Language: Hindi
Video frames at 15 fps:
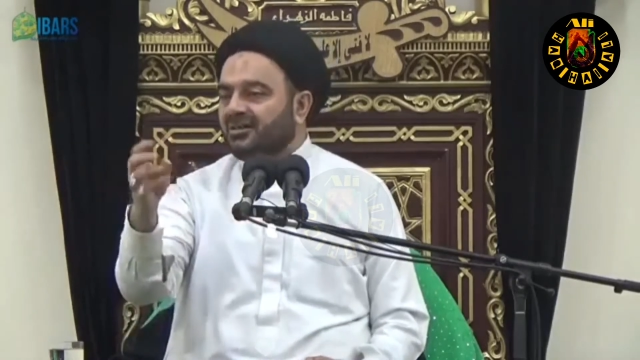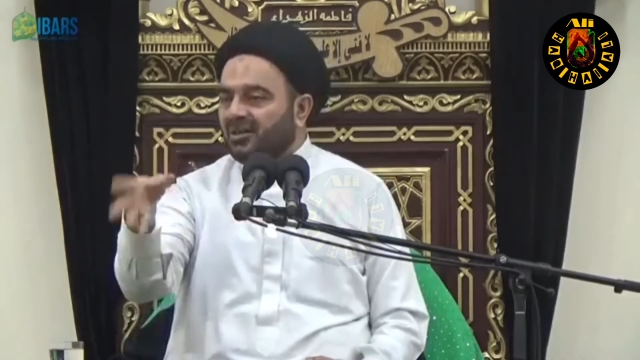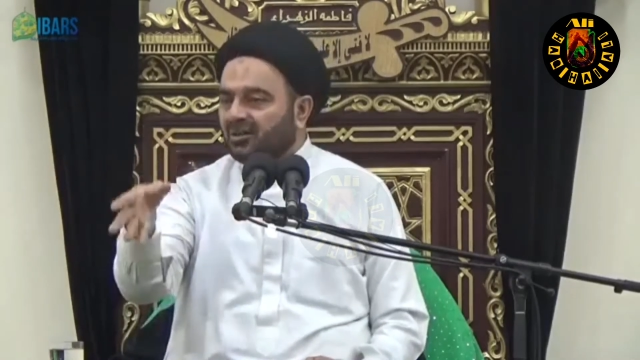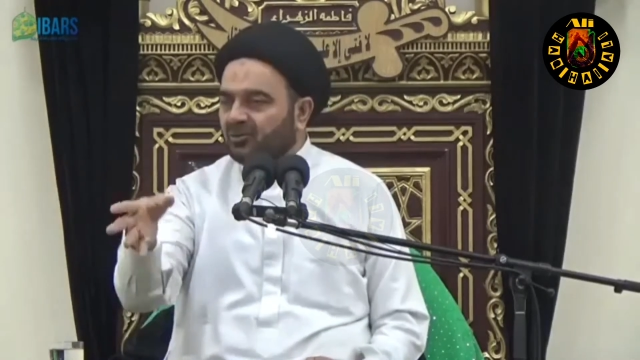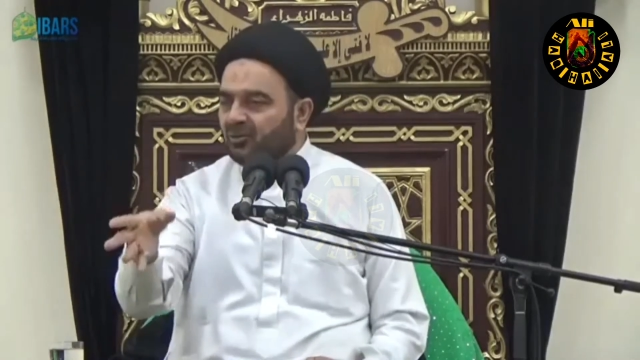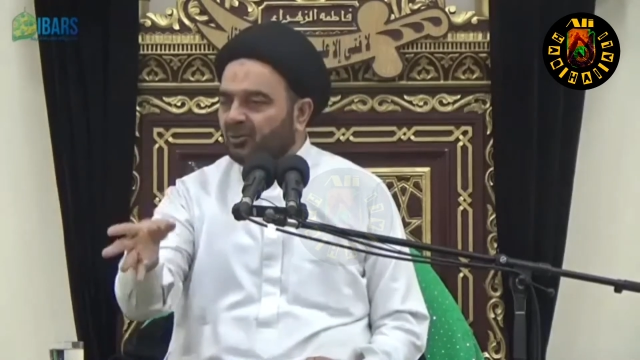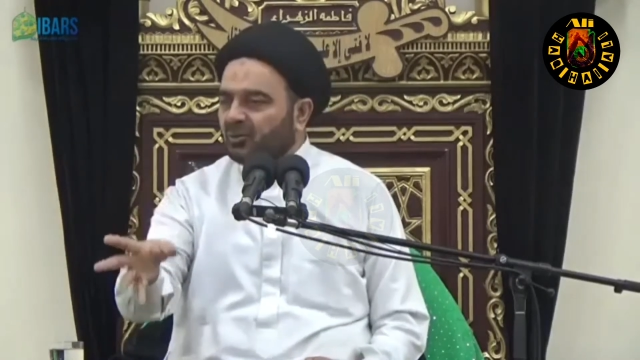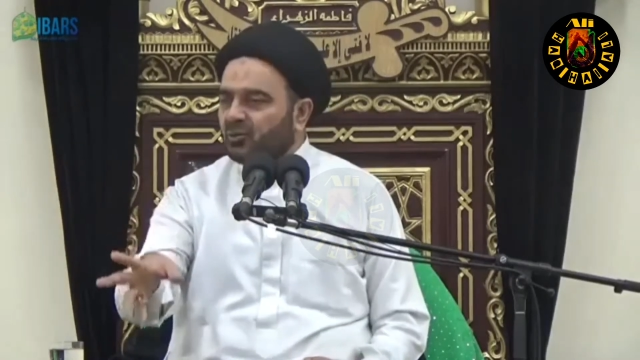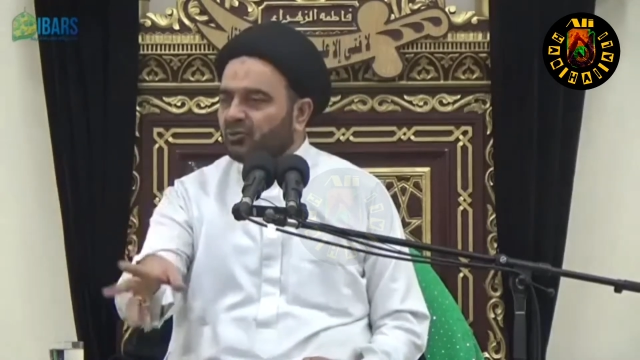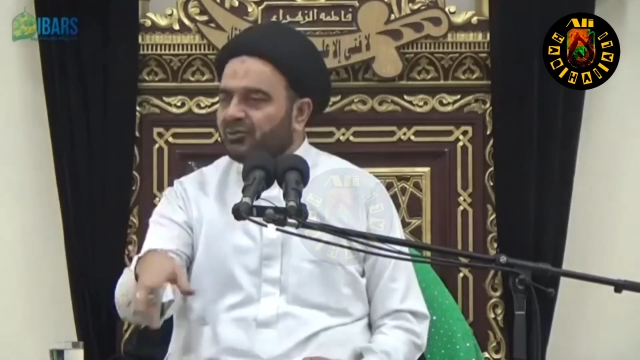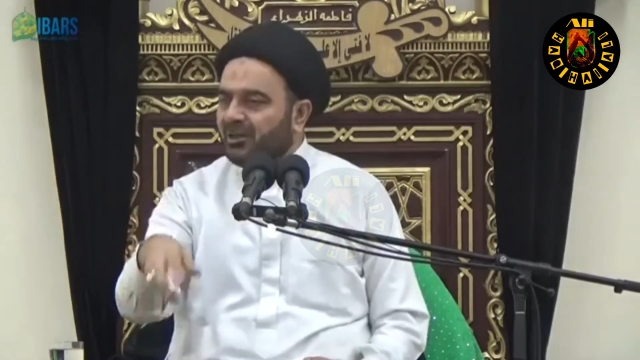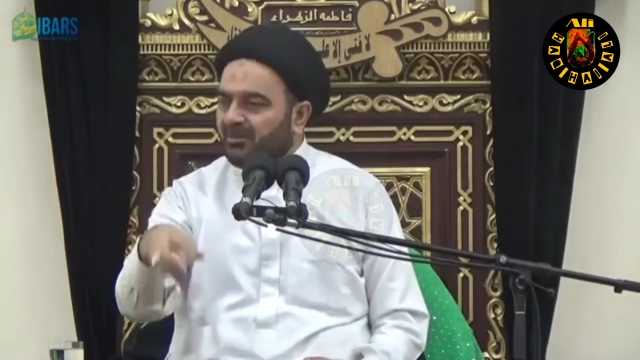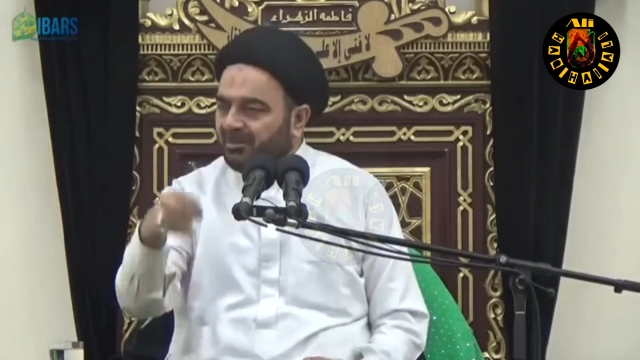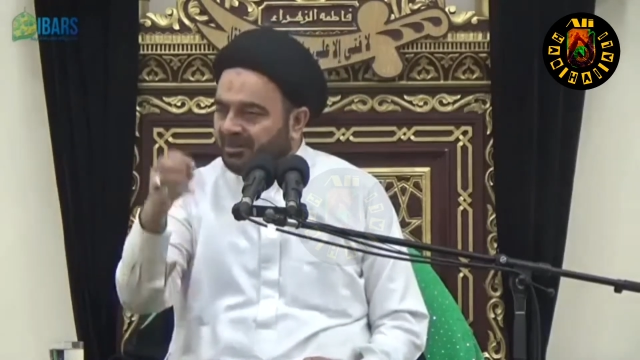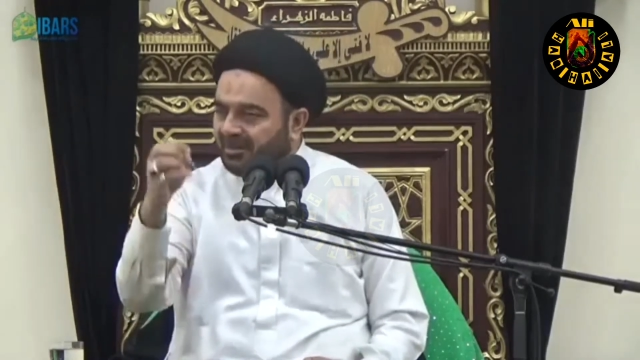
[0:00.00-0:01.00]
यकुन
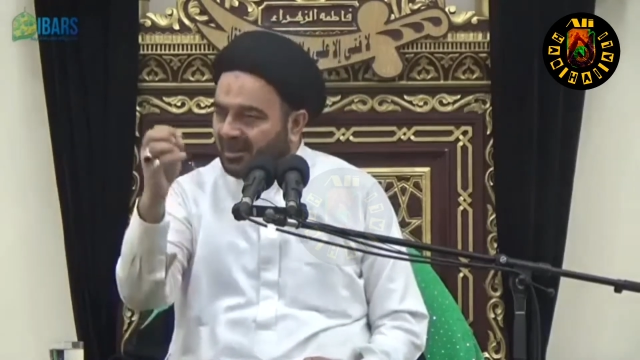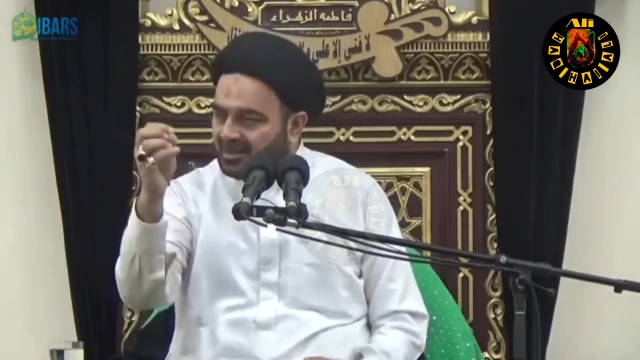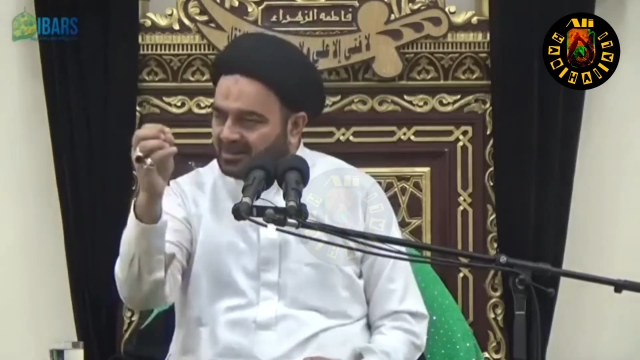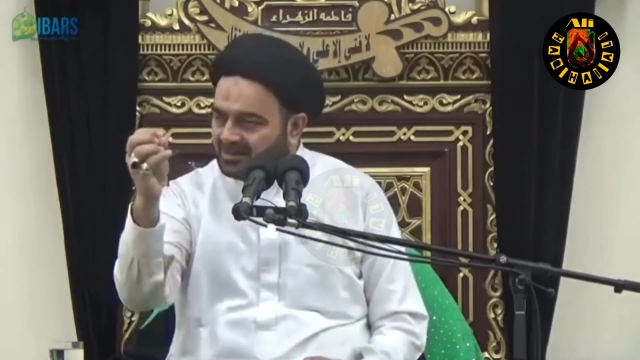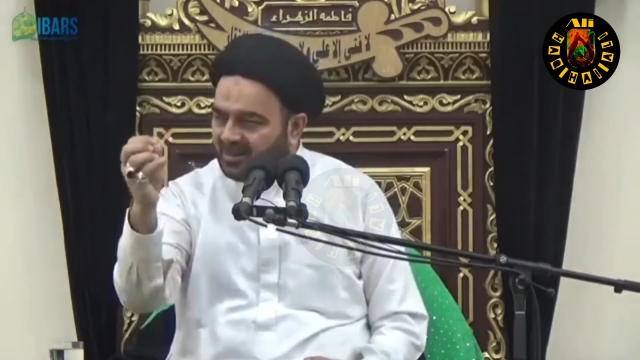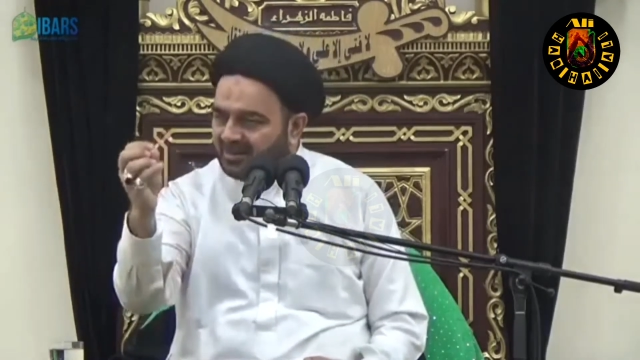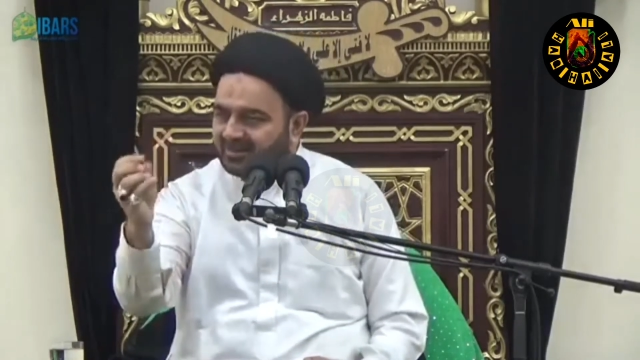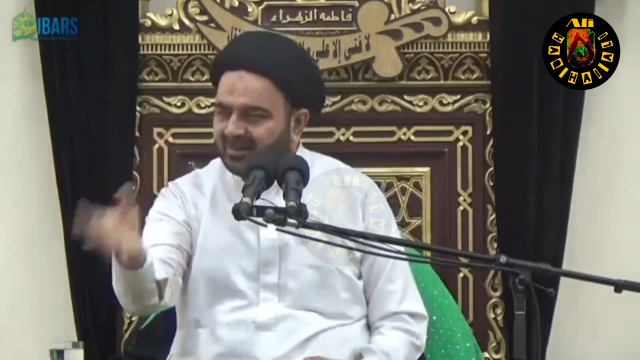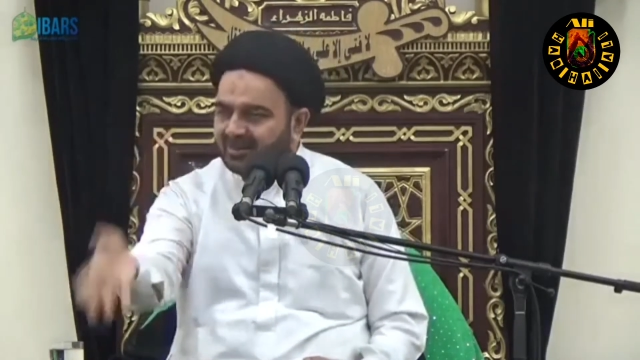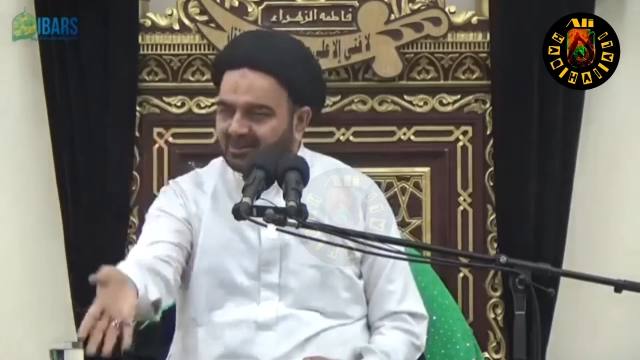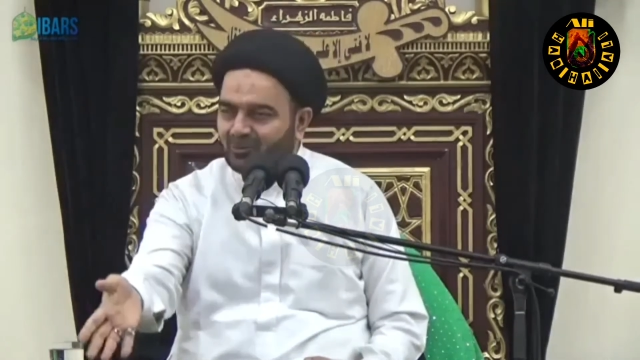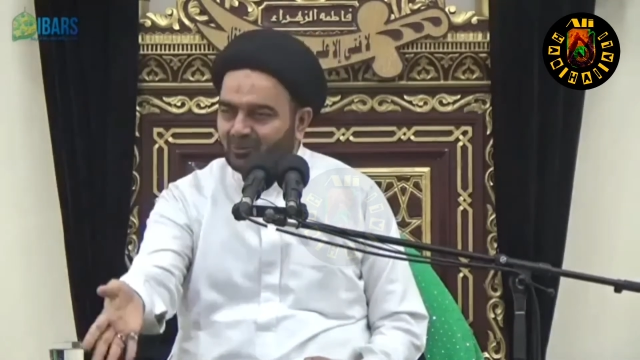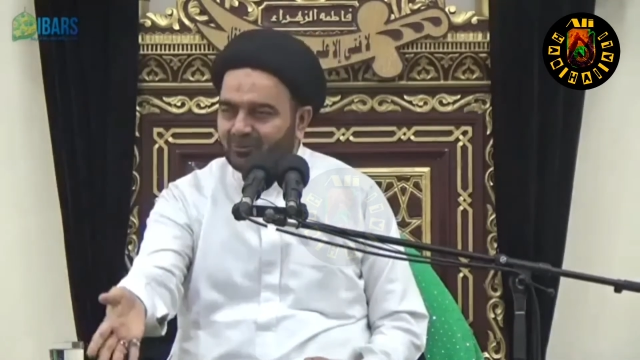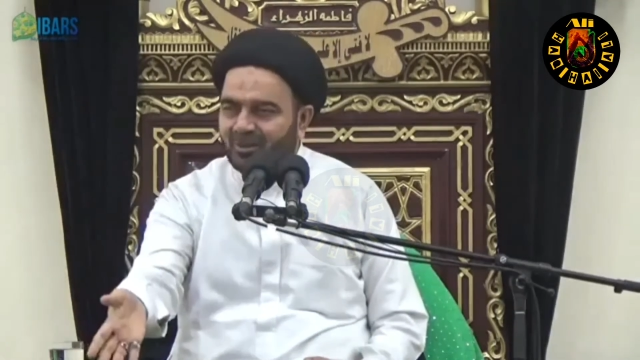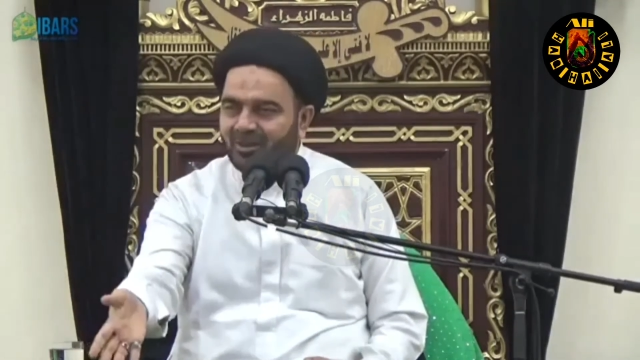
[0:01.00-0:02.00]
तुझे भी ऐसा कर
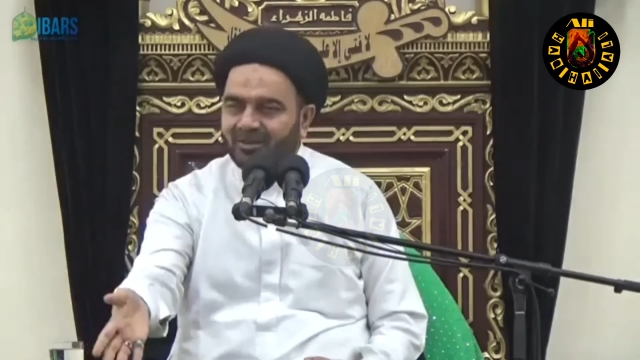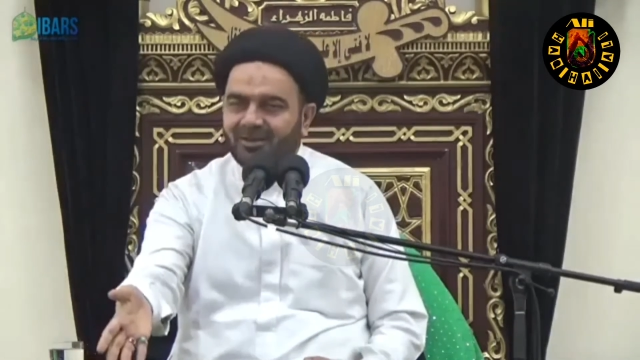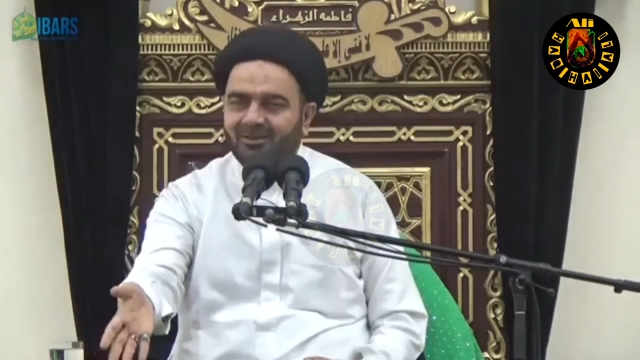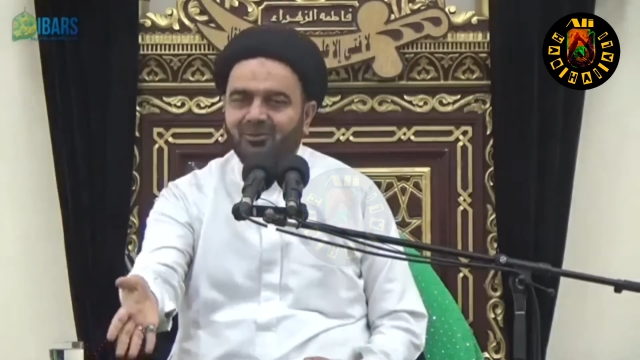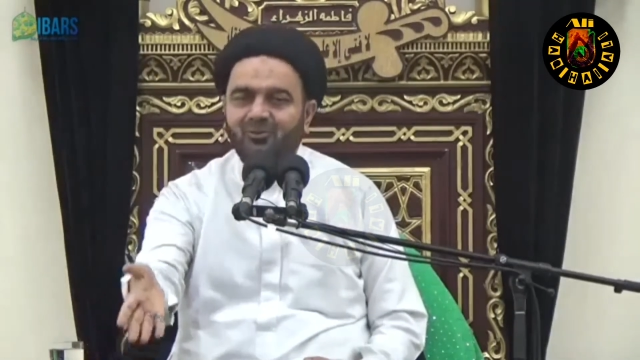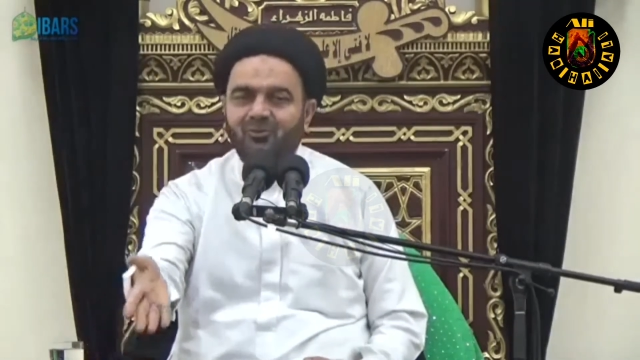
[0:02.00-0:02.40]
दूंगा कि